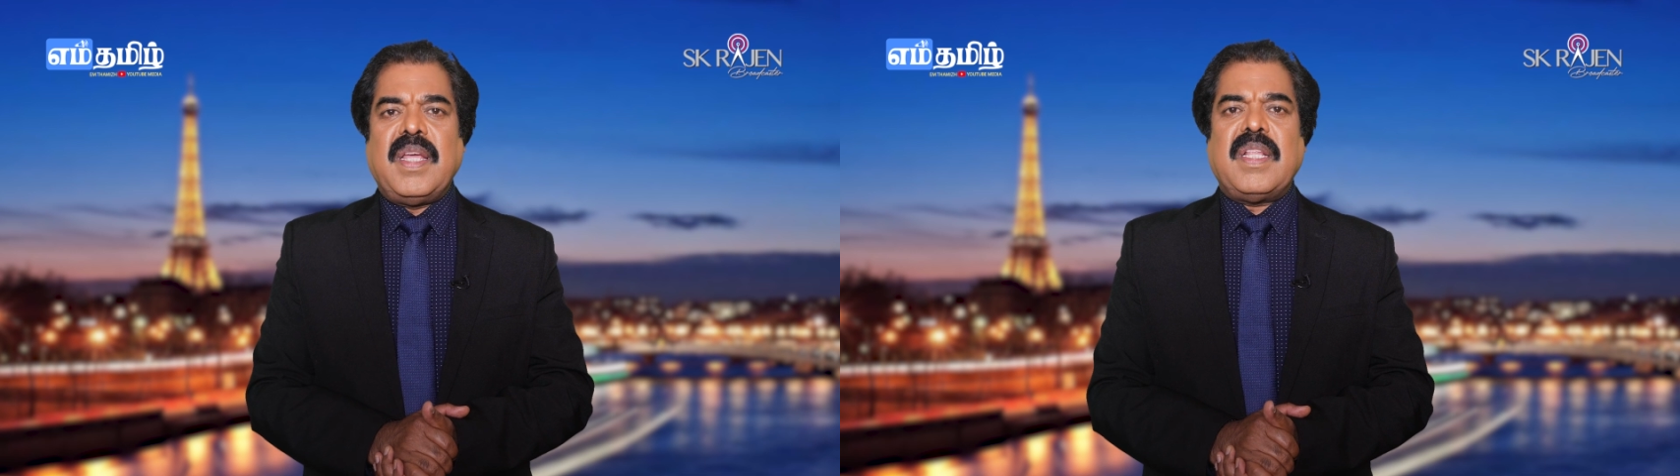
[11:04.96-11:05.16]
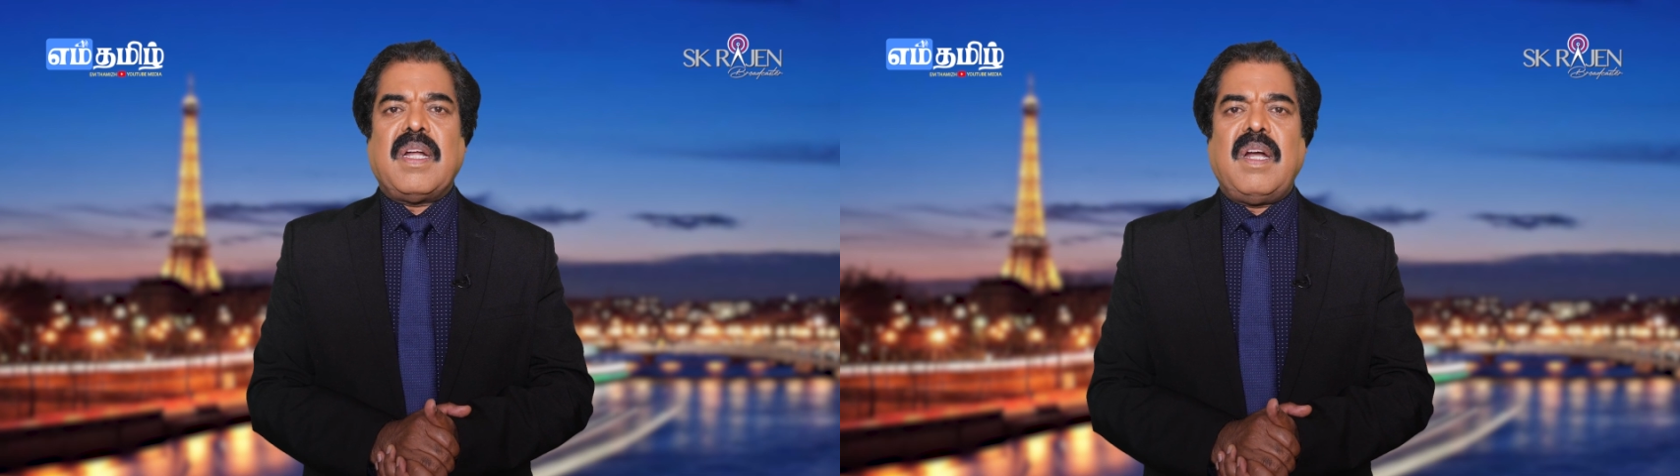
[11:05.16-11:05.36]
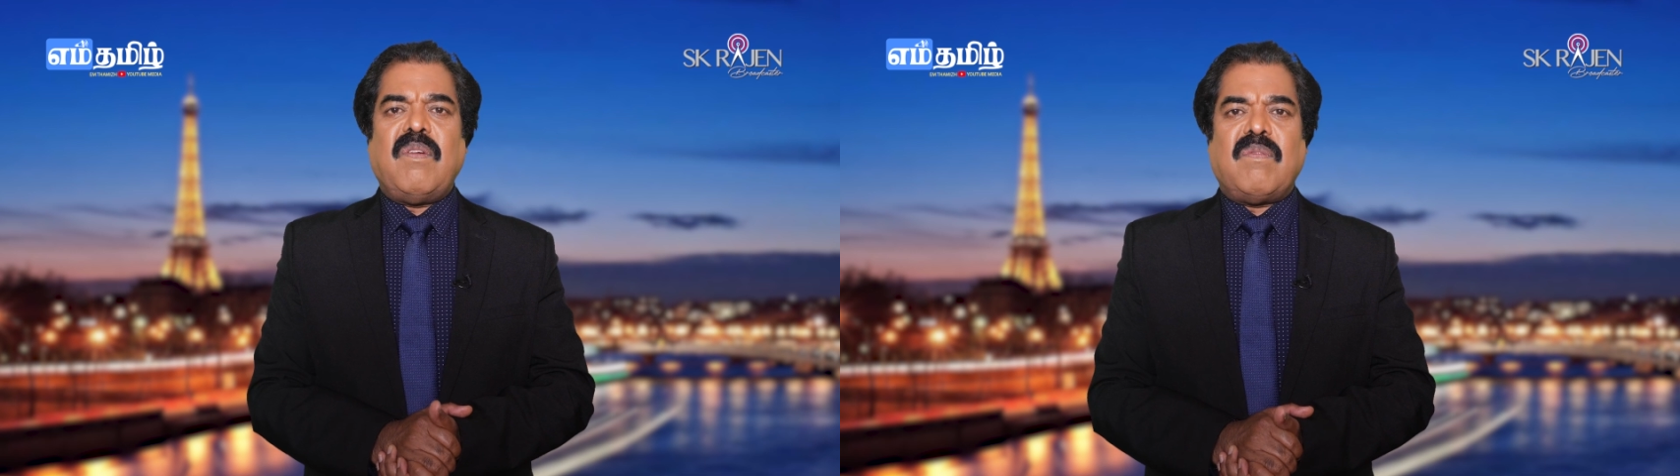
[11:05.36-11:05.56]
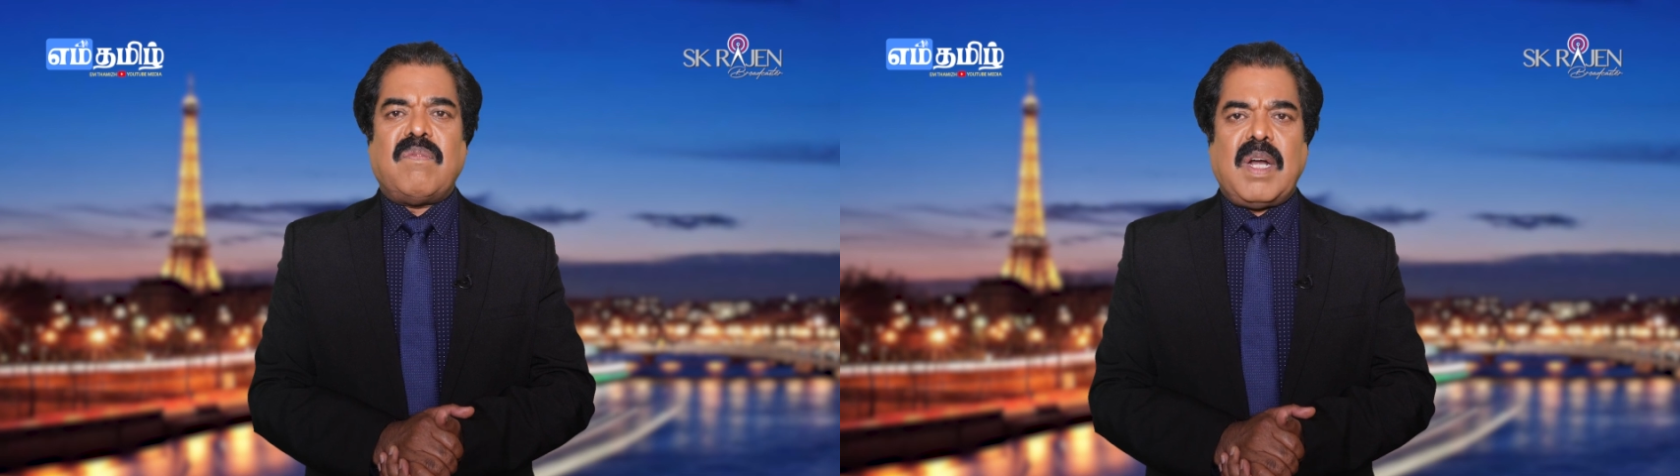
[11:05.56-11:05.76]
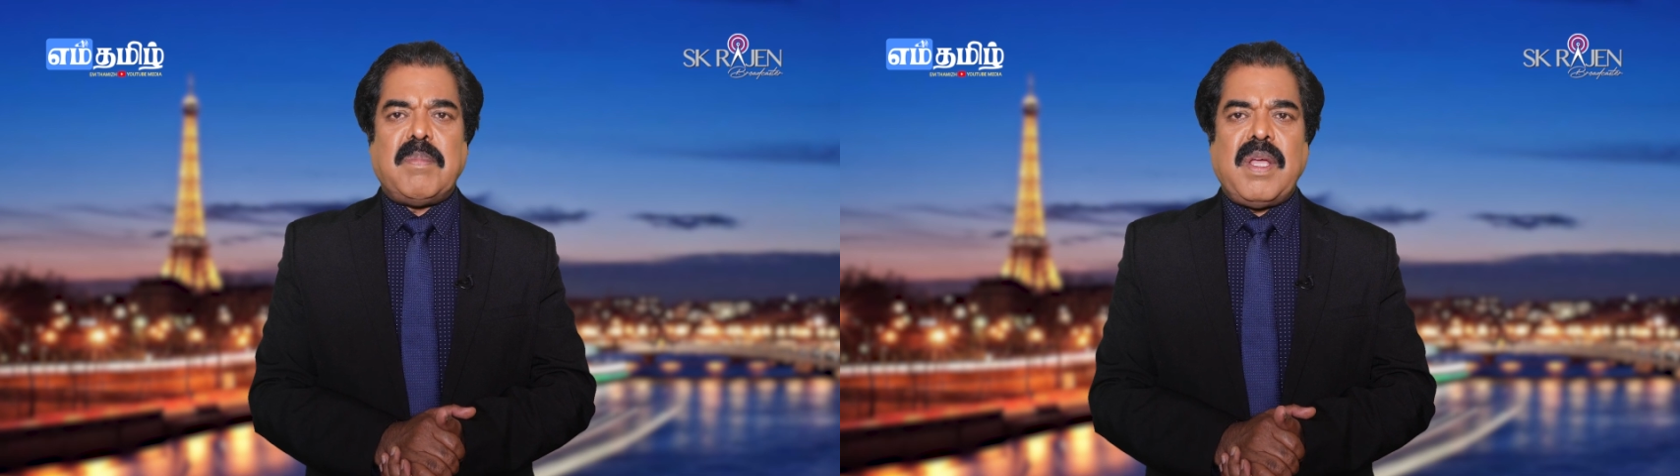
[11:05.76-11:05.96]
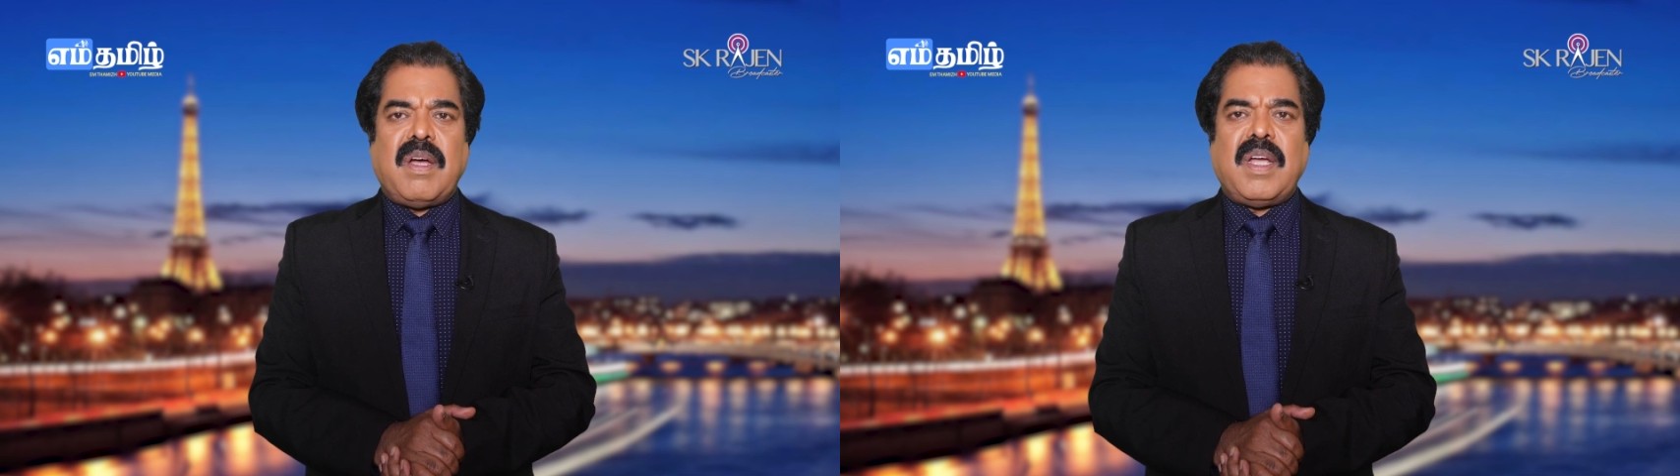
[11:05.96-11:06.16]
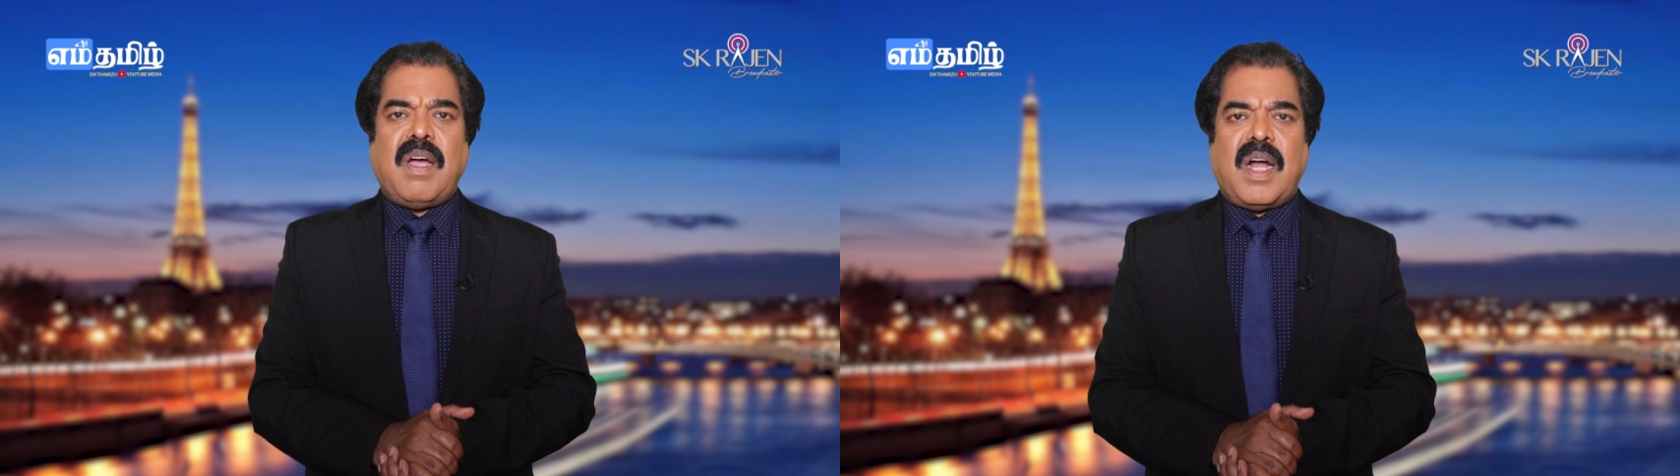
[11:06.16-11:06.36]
இதனால் வளமையாக